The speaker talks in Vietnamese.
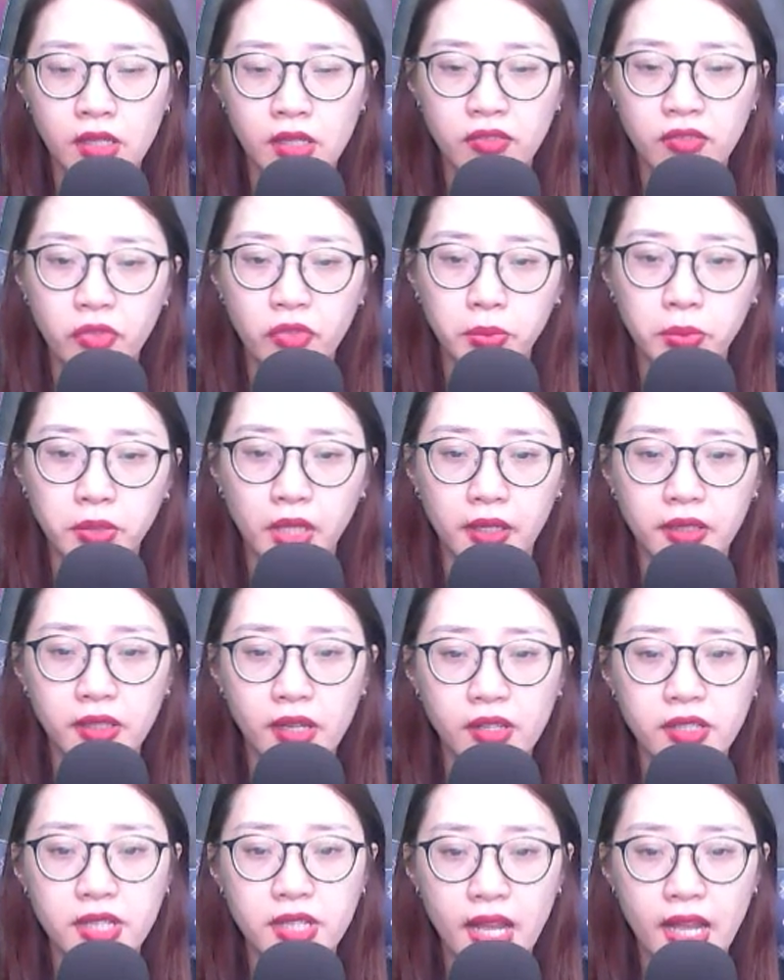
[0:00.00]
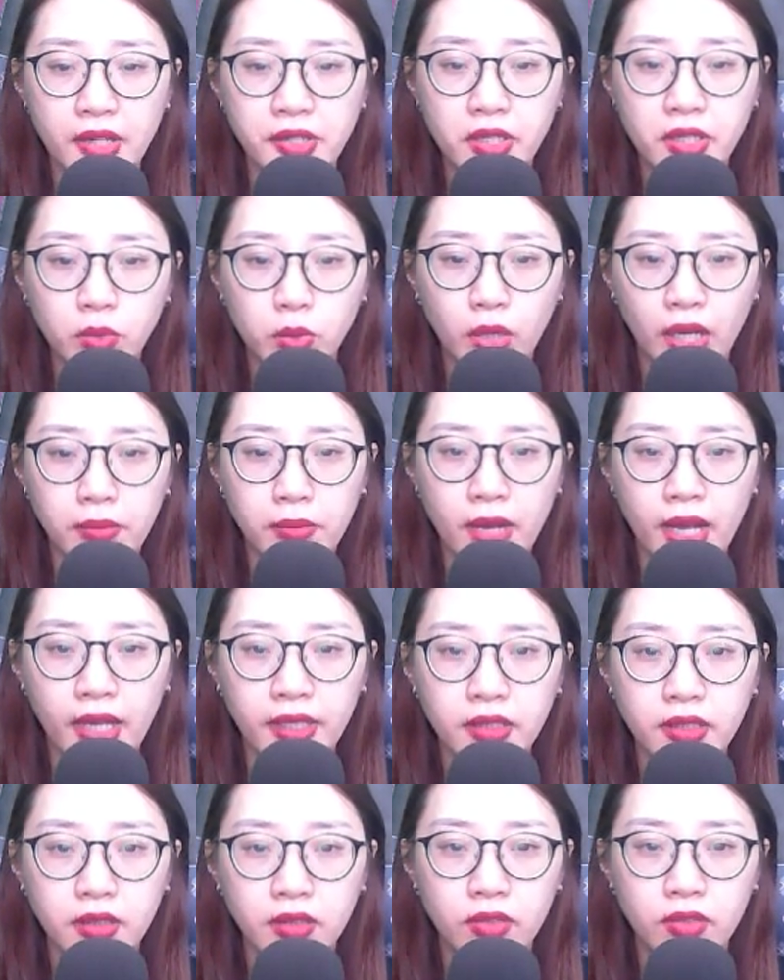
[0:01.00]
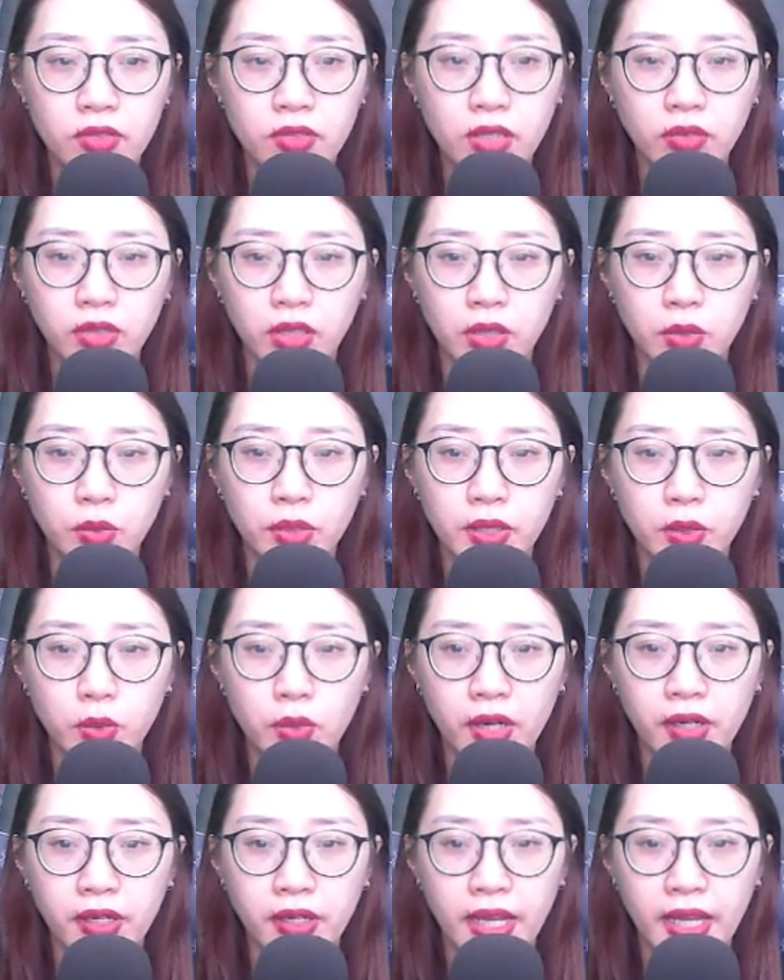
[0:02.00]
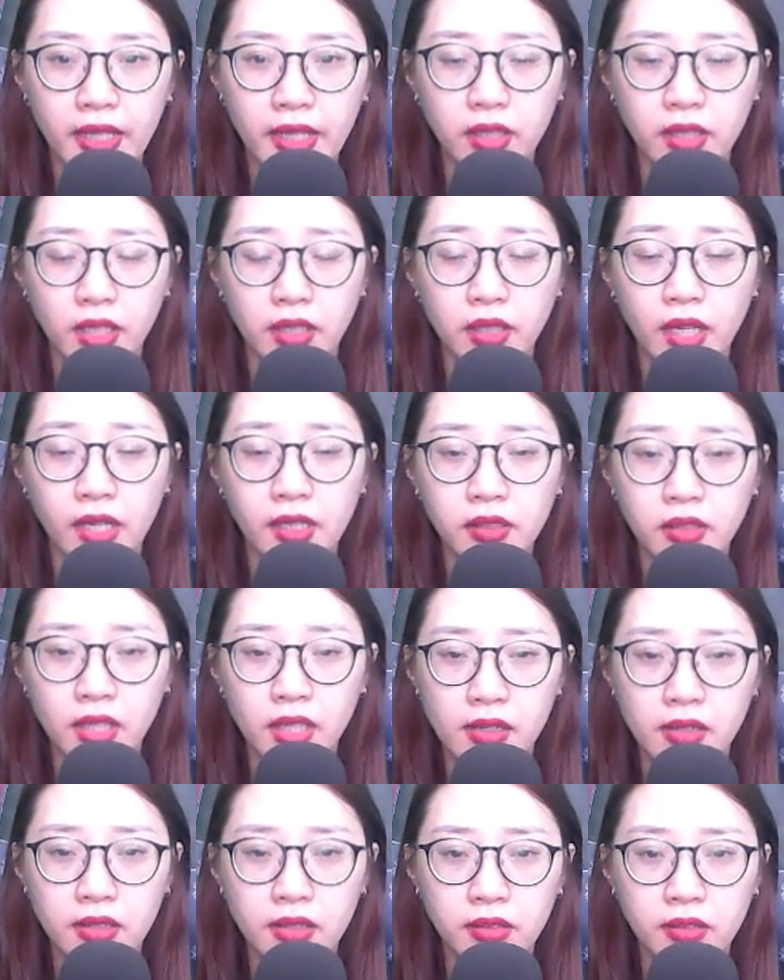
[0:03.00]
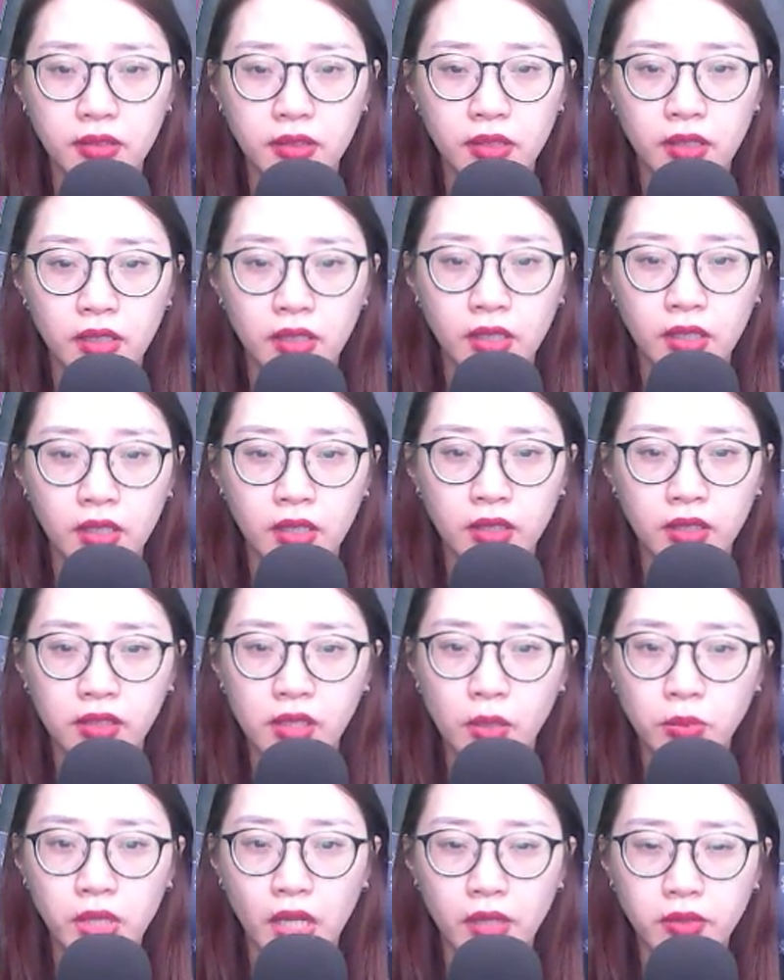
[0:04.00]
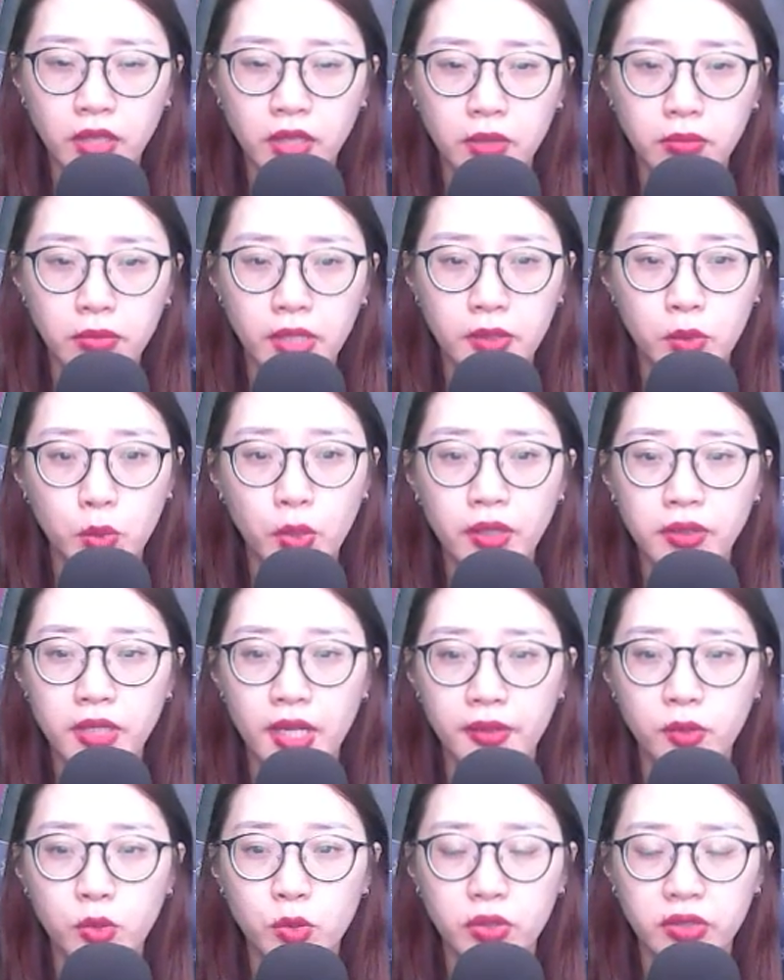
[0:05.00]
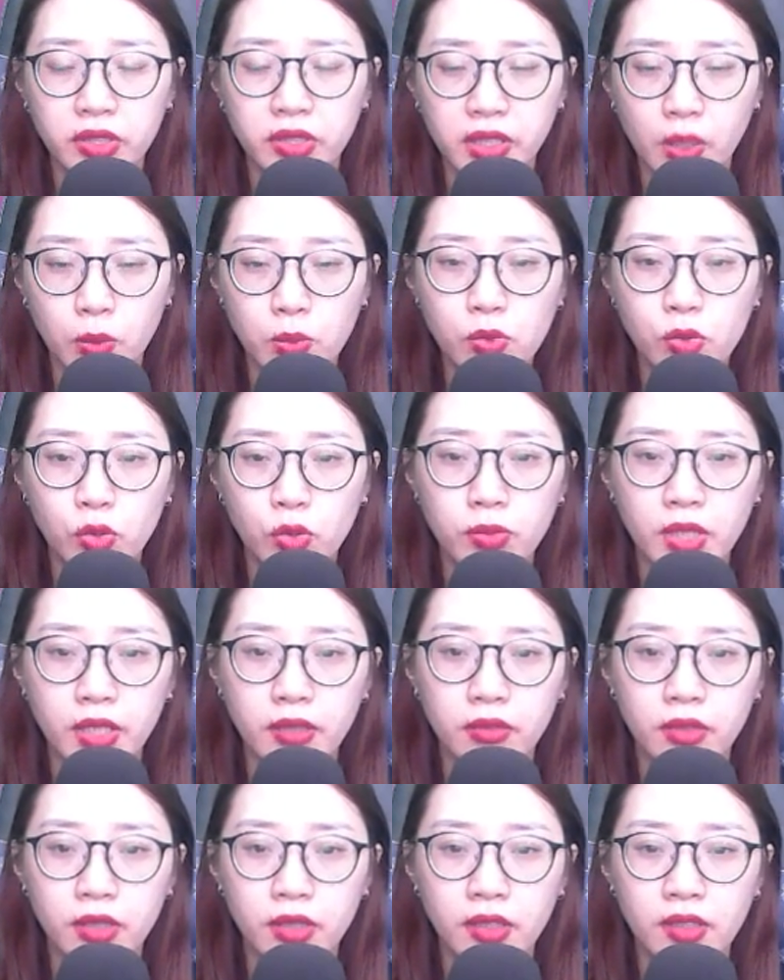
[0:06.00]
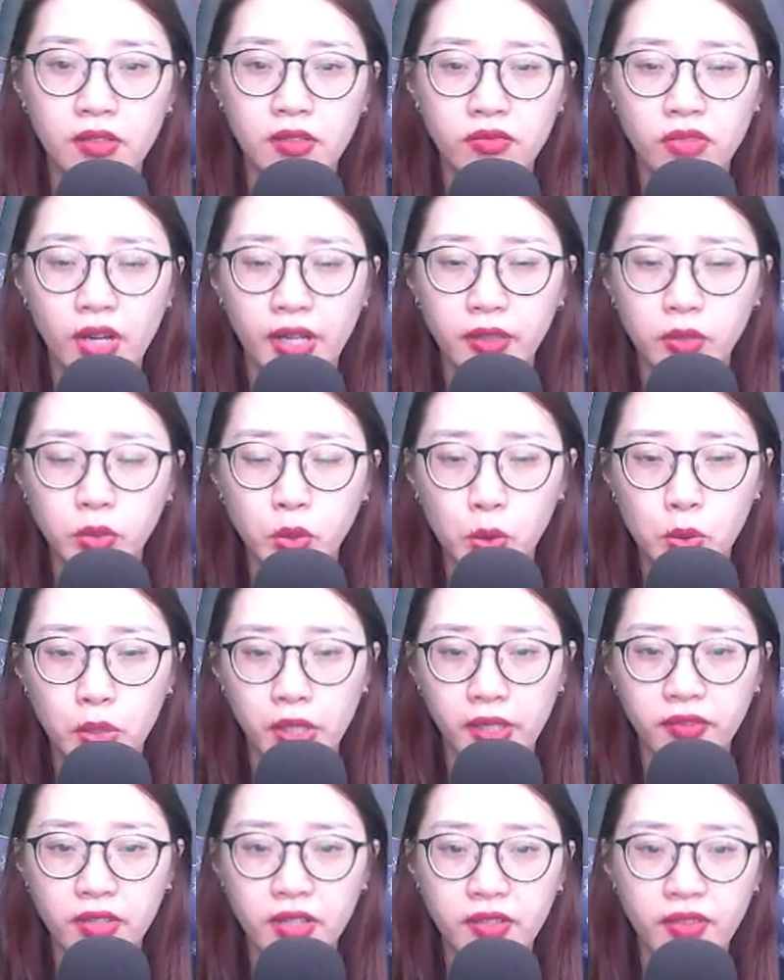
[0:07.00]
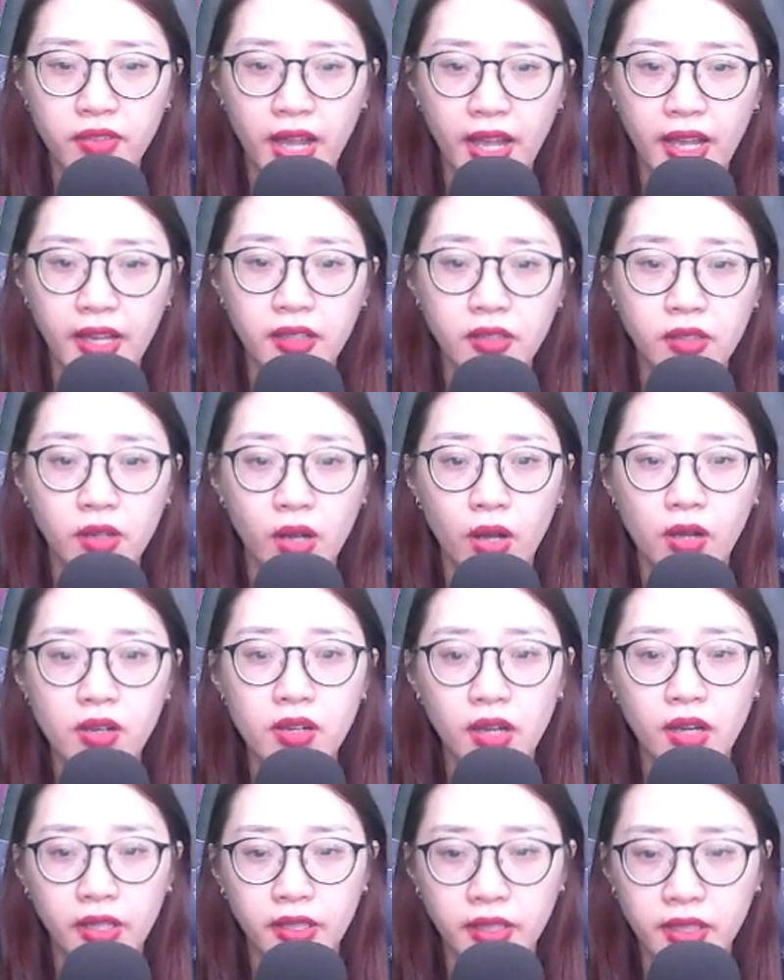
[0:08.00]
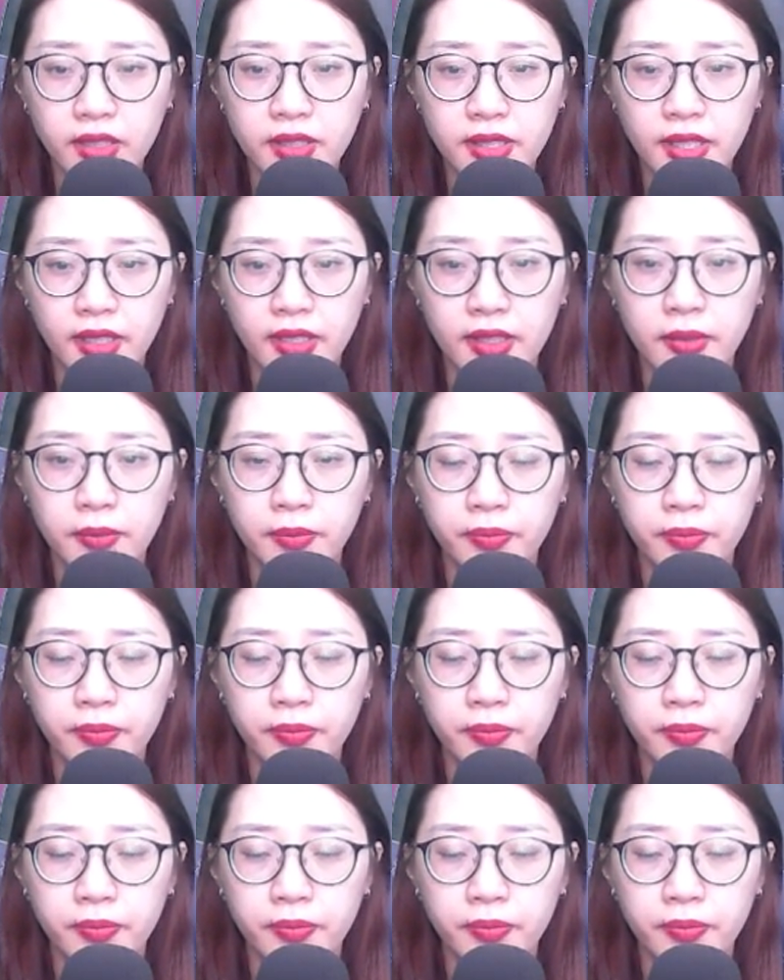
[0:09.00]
Phùng Tĩnh nói ra rất thoải mái, Dương Tưởng Nguyên Quân nghe thì thấy thê lương. Không thể tự mình quyết định cuộc sống của mình, vậy tu luyện vất vả có lợi ích gì?